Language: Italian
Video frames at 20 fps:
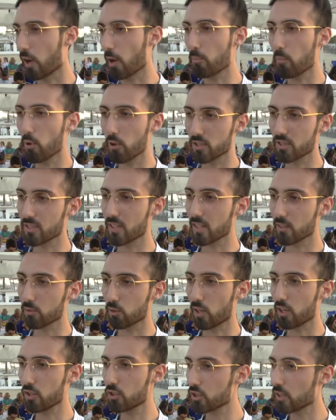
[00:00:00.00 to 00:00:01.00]
e poi scritto le
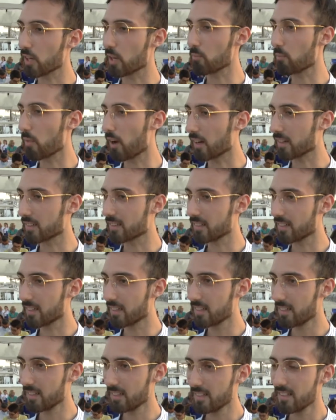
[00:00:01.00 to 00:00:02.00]
scene in macchina,
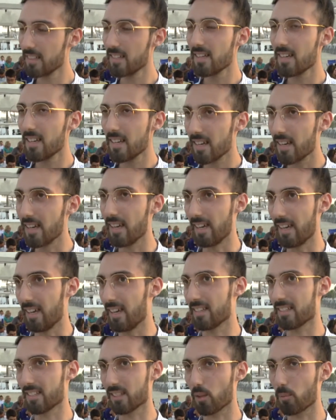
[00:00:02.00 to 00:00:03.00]
è
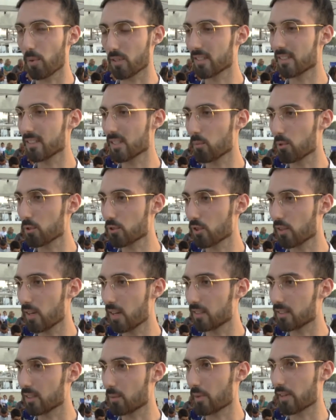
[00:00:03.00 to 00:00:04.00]
stato abbastanza
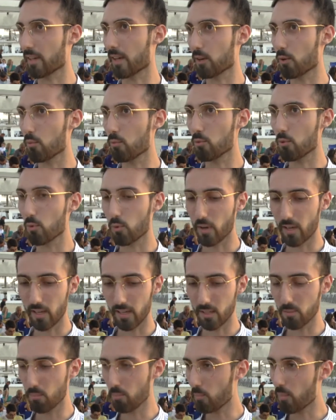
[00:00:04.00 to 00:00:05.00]
emozionante perché comunque
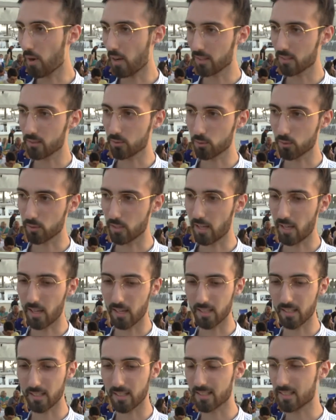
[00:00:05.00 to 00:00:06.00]
l'impatto da
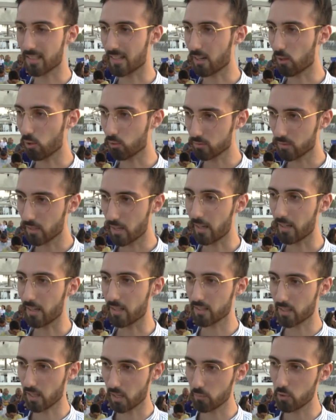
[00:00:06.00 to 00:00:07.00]
essere lontani,
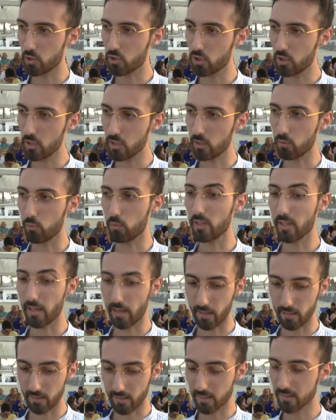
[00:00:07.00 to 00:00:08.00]
essere vicini, unire
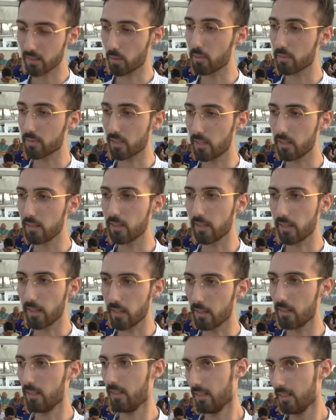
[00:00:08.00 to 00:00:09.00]
direttamente le idee
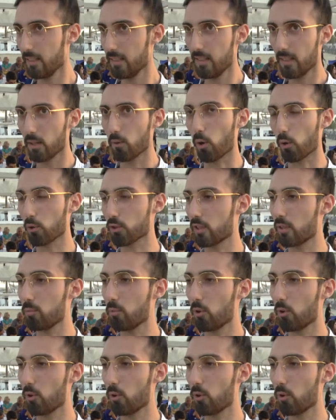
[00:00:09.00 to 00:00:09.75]
qualcosa di